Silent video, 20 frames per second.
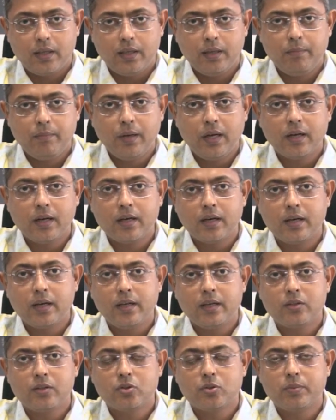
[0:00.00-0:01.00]
ईमेल
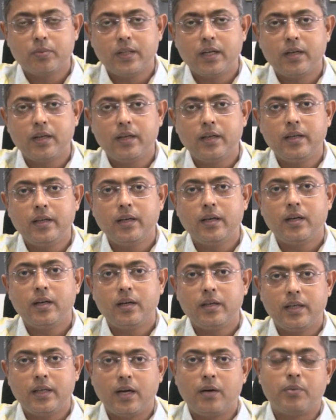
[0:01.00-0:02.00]
करने की सुविधा नहीं है
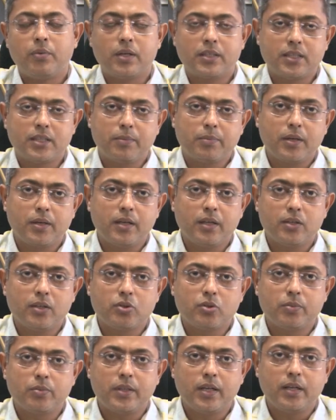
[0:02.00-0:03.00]
या व्हाट्सएप करने की
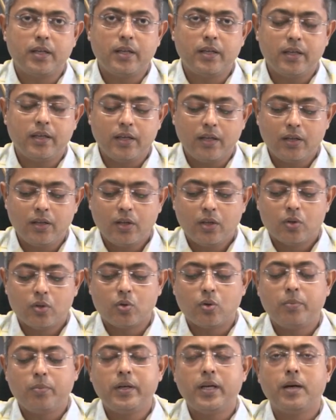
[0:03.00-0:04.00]
सुविधा नहीं है
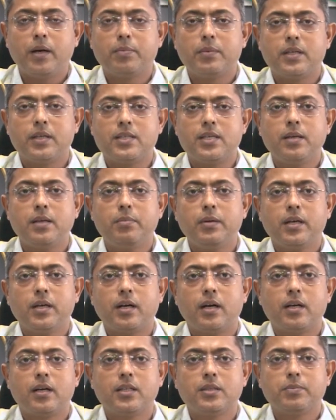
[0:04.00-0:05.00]
तो भी आप किसी भी
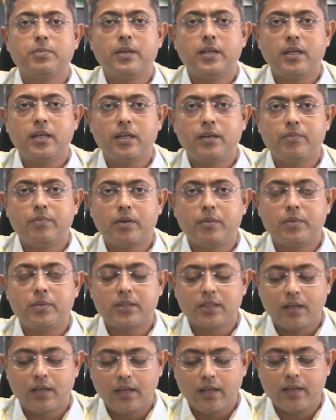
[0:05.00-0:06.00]
कागज़ पर यह
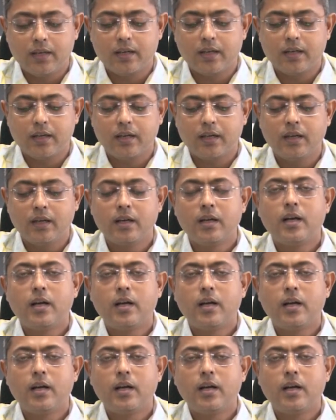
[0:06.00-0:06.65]
इन्फॉर्मेशन लिख करके